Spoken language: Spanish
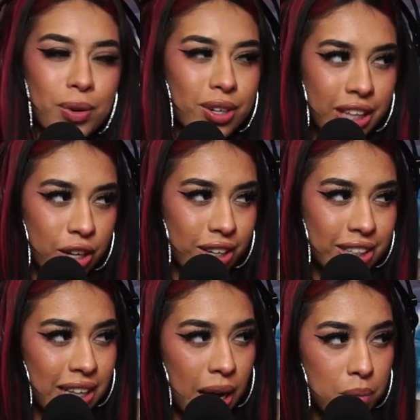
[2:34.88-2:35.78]
pues te digo que
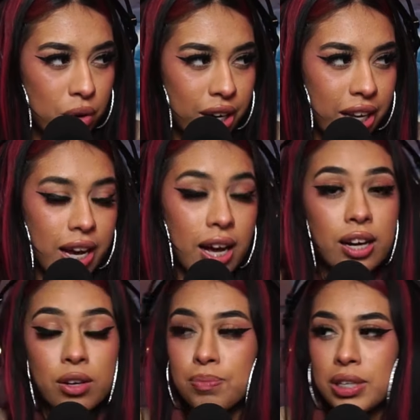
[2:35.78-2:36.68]
estaba morrilla.
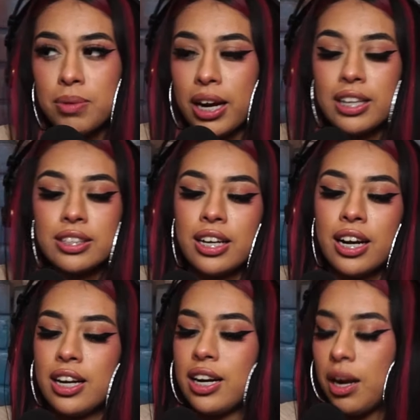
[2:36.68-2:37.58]
Mis bailes
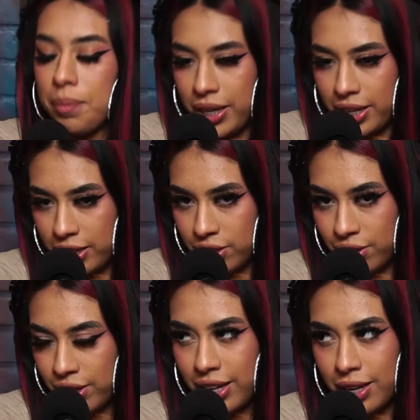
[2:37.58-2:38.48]
eran ir a la
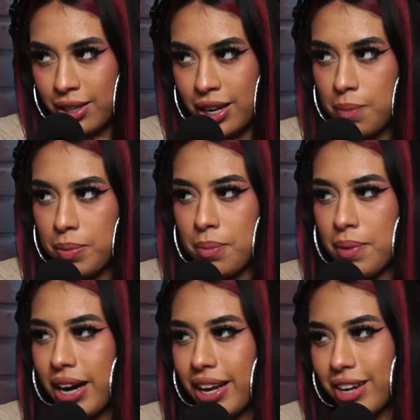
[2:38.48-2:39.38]
minidisco de la, de la
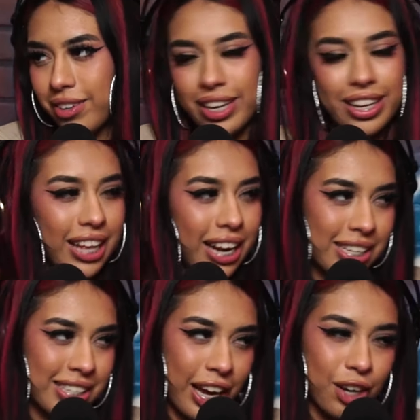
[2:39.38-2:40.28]
primaria, güey, de
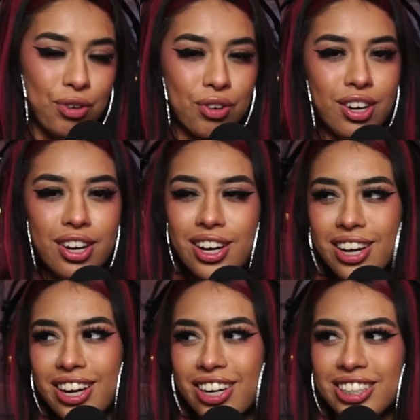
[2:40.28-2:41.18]
la secu.
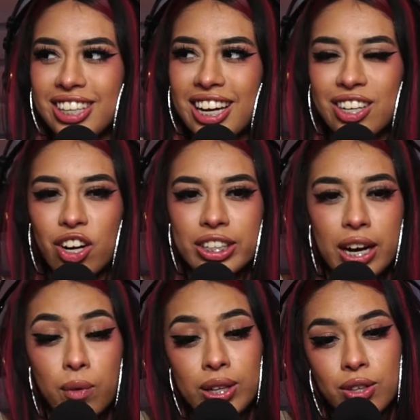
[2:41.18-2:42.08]
o sea, no,
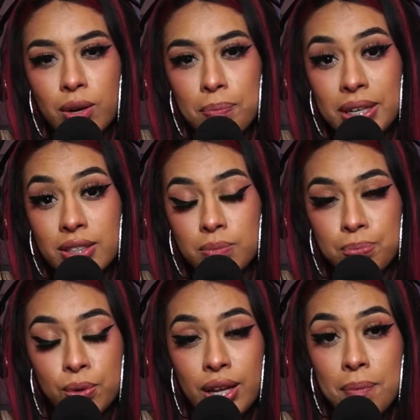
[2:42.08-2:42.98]
ya cuando
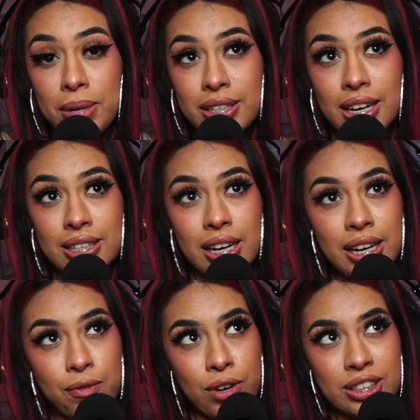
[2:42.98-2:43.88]
pude empezar a
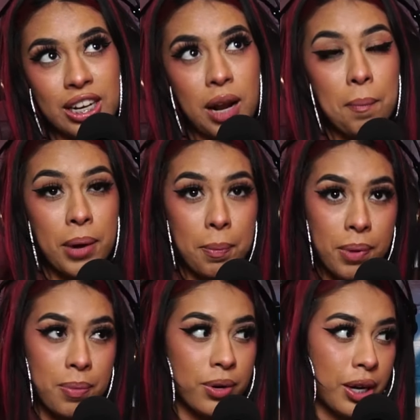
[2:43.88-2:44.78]
salir fue hasta la
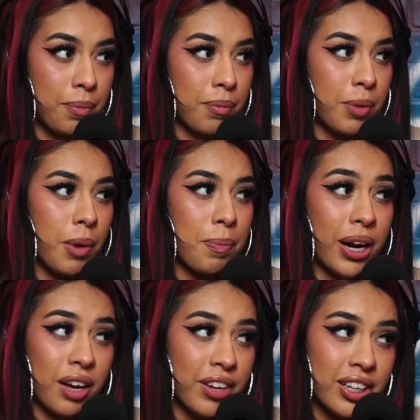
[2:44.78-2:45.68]
prepa porque mi papá
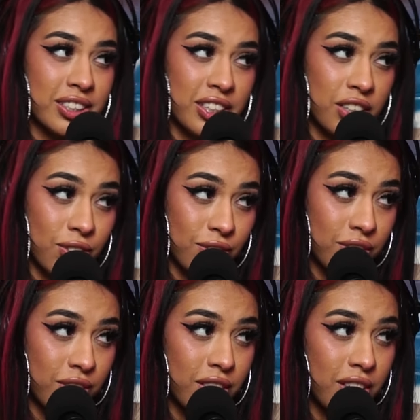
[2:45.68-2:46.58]
era bien estricto.
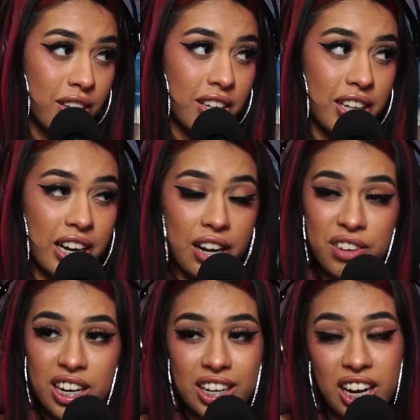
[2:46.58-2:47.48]
Ah, y era
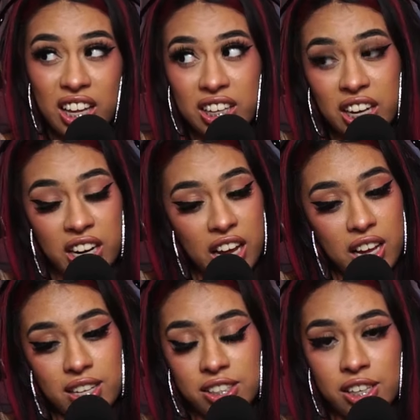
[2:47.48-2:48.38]
bien acá de que,
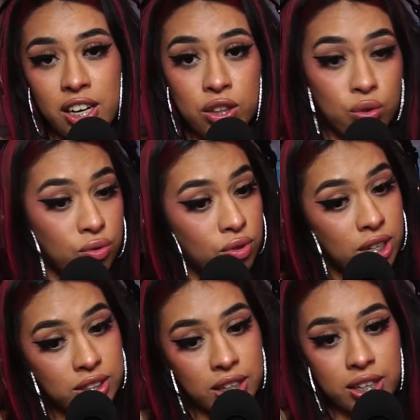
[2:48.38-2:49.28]
nea, chile tú
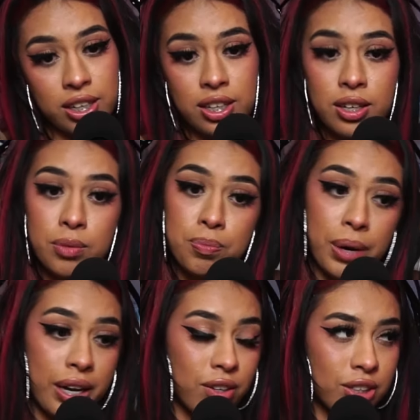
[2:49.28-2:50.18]
hasta que,
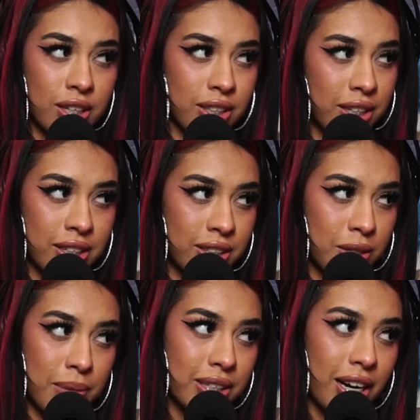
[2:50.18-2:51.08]
pues, o sea, hasta que
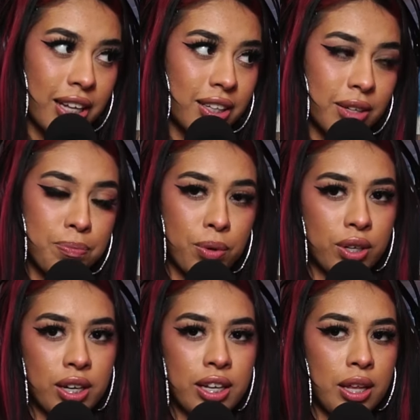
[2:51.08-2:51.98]
estés más grande,
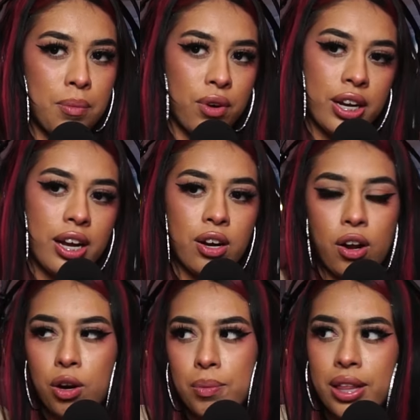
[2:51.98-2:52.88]
porque, y de morrilla no,
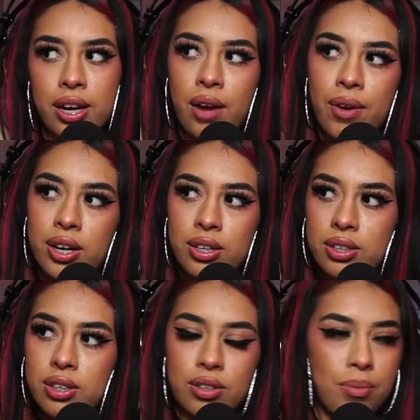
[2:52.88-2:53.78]
no me dejaban,
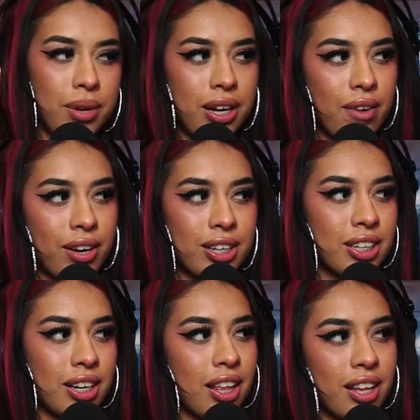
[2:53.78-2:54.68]
no me dejaban
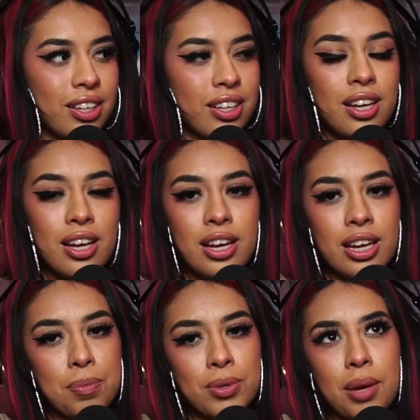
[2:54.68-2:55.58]
hacer nada.
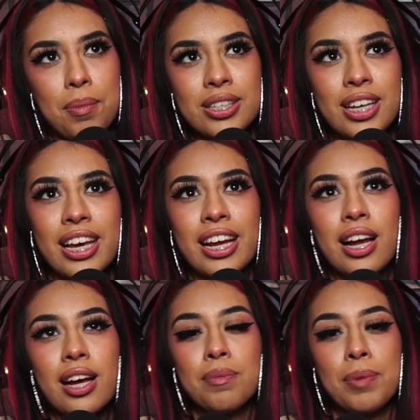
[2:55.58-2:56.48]
Y pues nada más ahí en
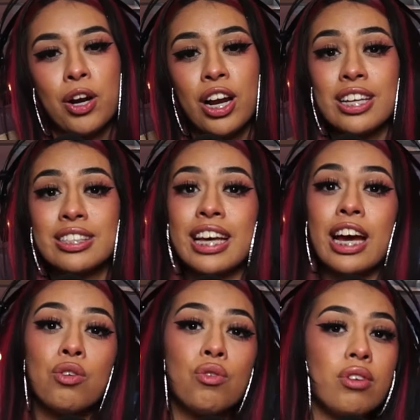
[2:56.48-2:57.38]
la, pero en la
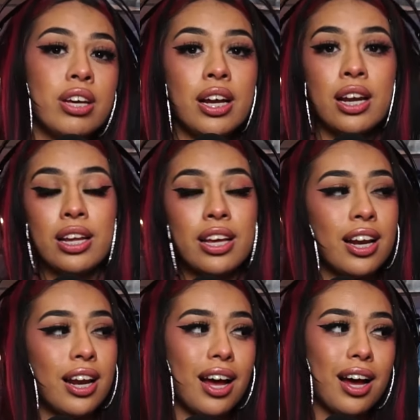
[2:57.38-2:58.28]
secu y en, y
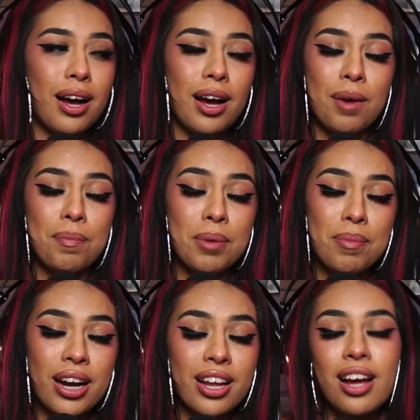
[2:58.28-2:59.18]
en la
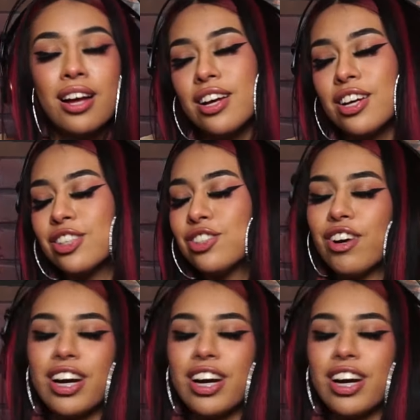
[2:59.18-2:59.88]
primaria, yo